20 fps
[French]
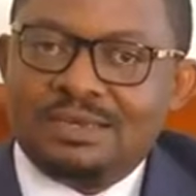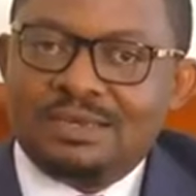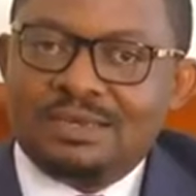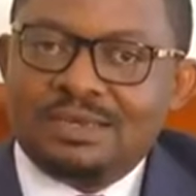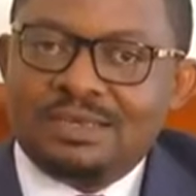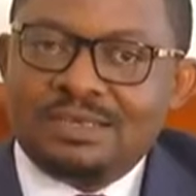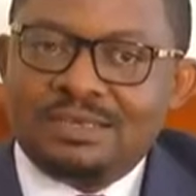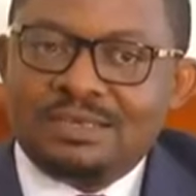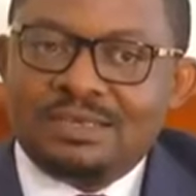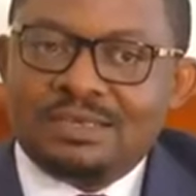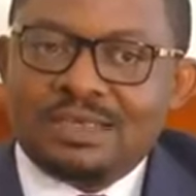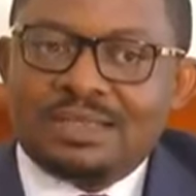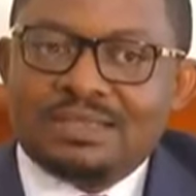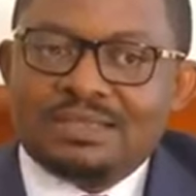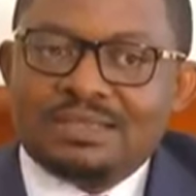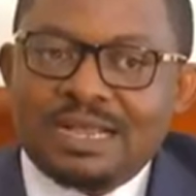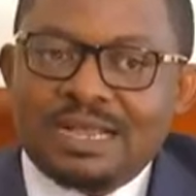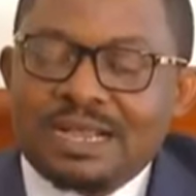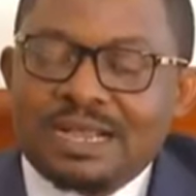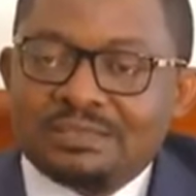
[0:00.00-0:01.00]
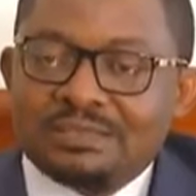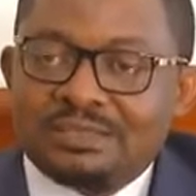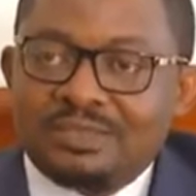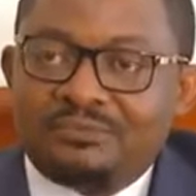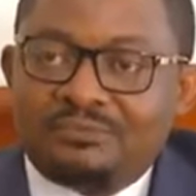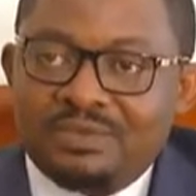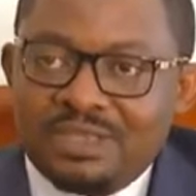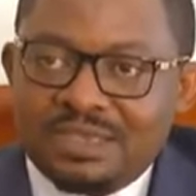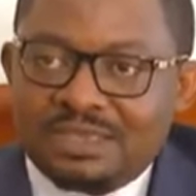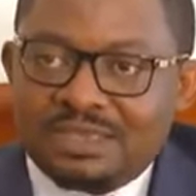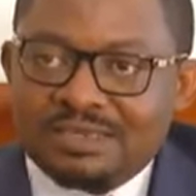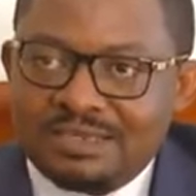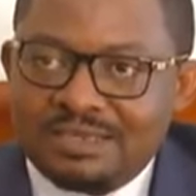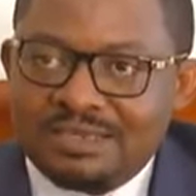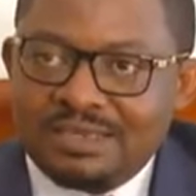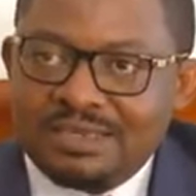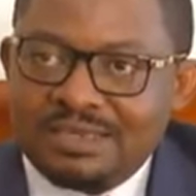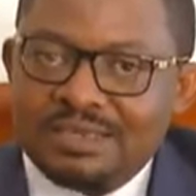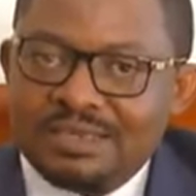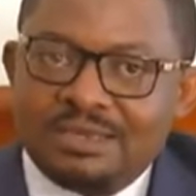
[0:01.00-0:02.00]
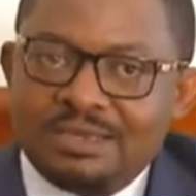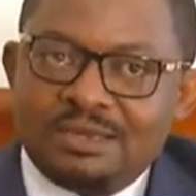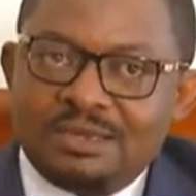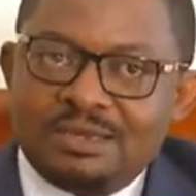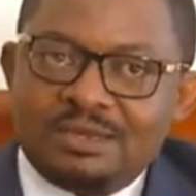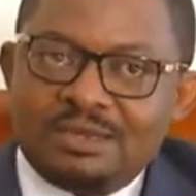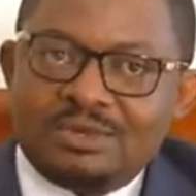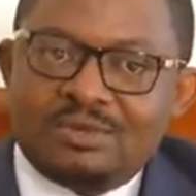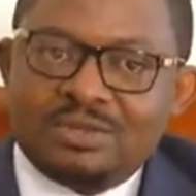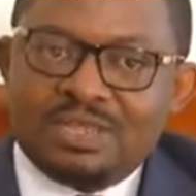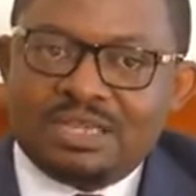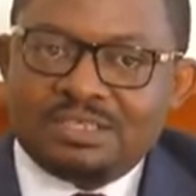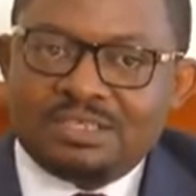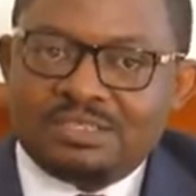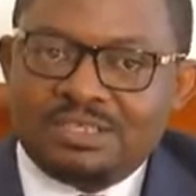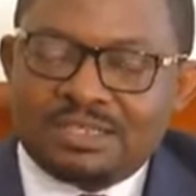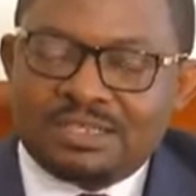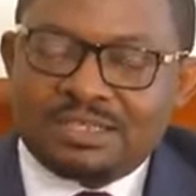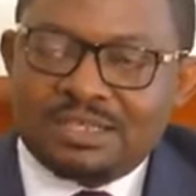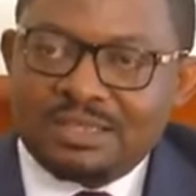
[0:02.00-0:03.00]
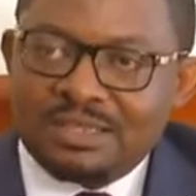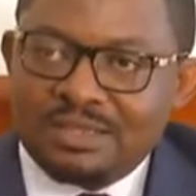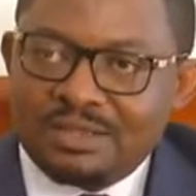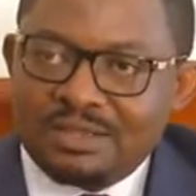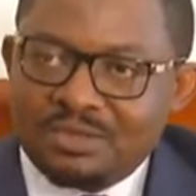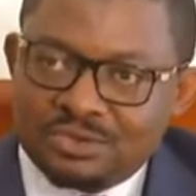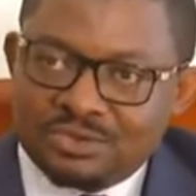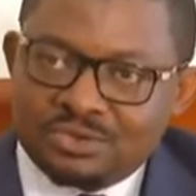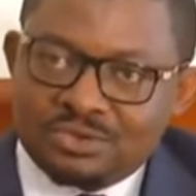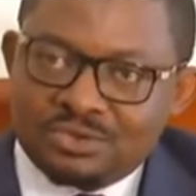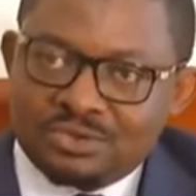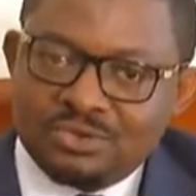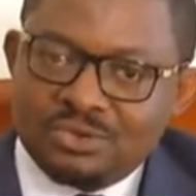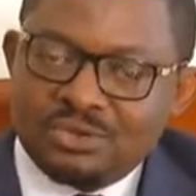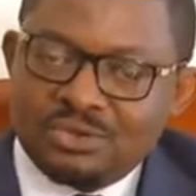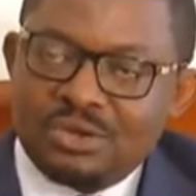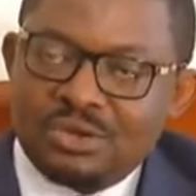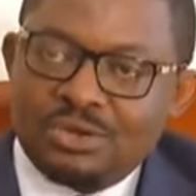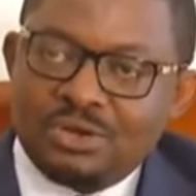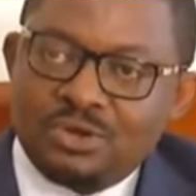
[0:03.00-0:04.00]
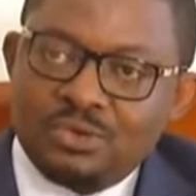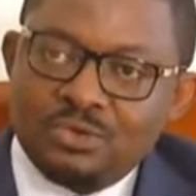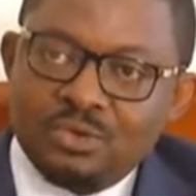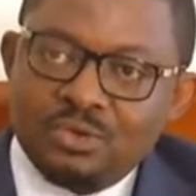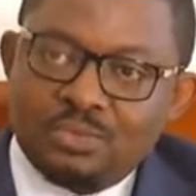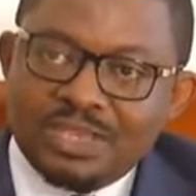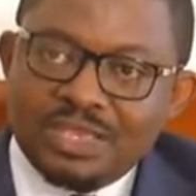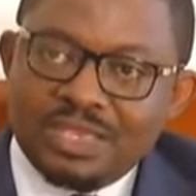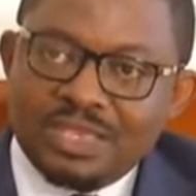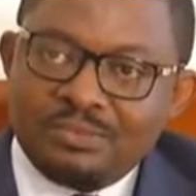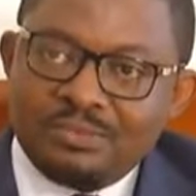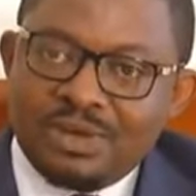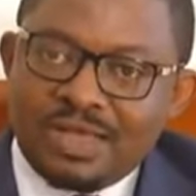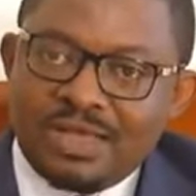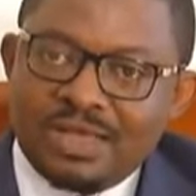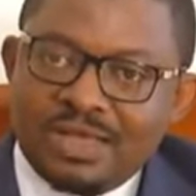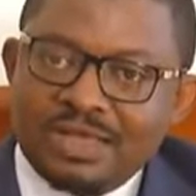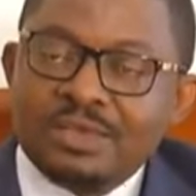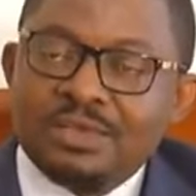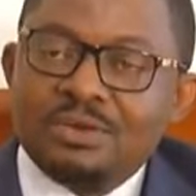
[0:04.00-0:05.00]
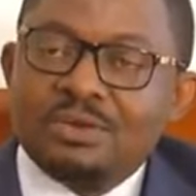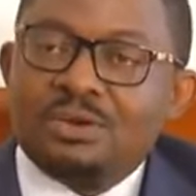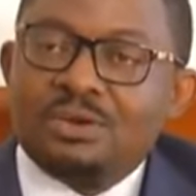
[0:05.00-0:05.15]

Et en tant qu'actif financier, on l'achète lorsque le prix est bas et on